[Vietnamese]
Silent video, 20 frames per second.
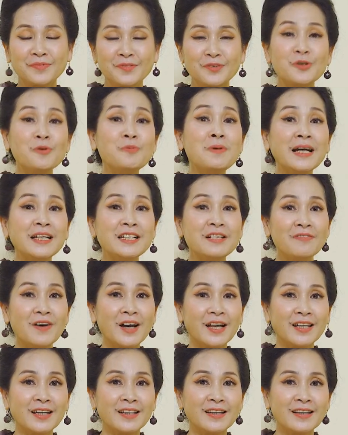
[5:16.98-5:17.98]
Đúng là như
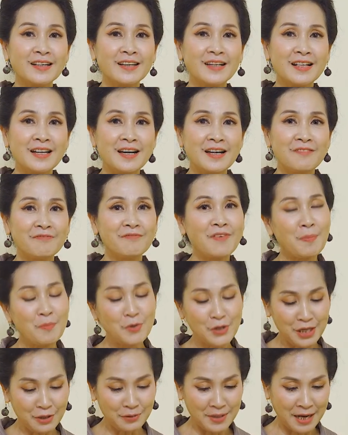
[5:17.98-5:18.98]
vậy. Và một
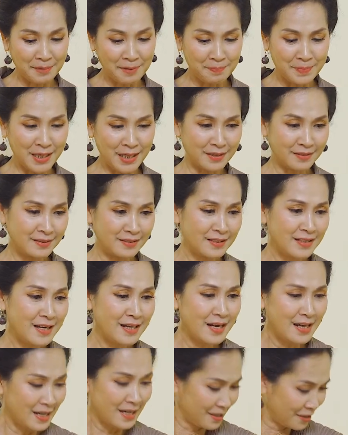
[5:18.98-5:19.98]
điều đặc biệt
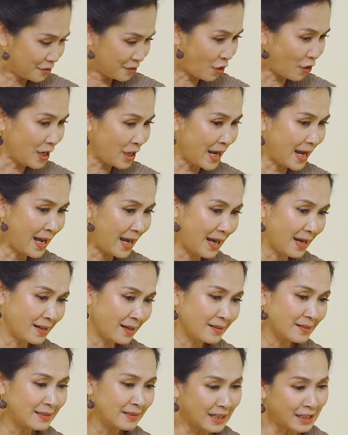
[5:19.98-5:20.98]
đó là
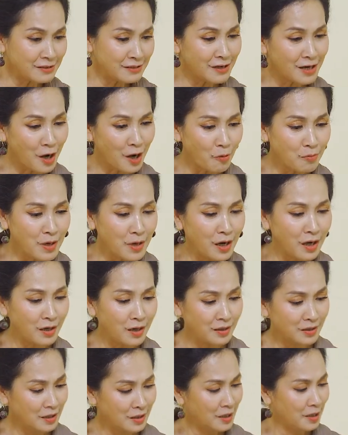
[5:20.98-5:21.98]
Lan Hương không
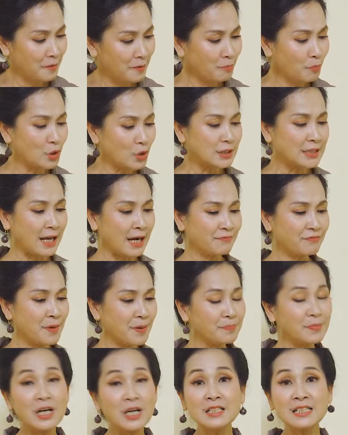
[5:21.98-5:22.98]
ngờ một sản
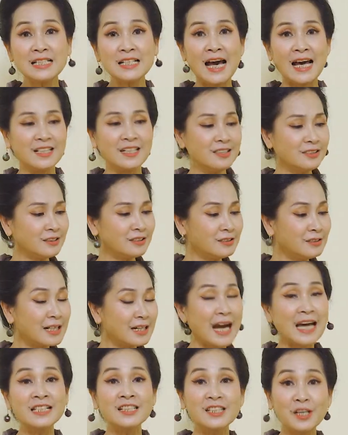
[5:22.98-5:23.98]
phẩm đơn giản như thư
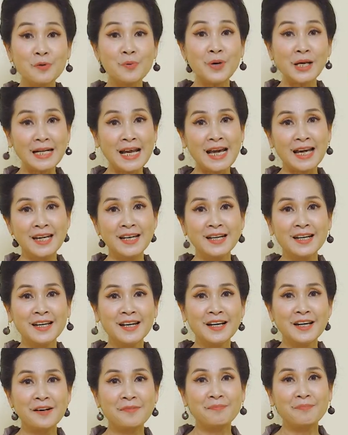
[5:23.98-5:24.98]
can dưỡng huyết này
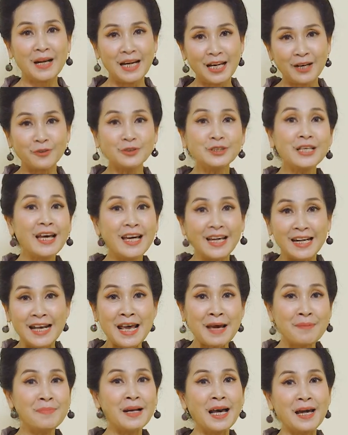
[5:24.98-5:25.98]
mà lại có thể
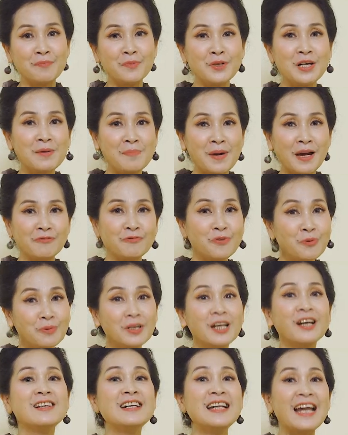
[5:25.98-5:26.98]
đem lại một niềm hạnh phúc
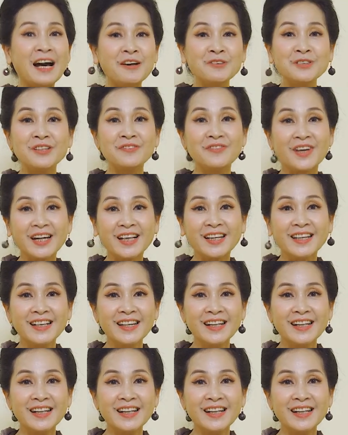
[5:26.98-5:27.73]
lớn lao như vậy.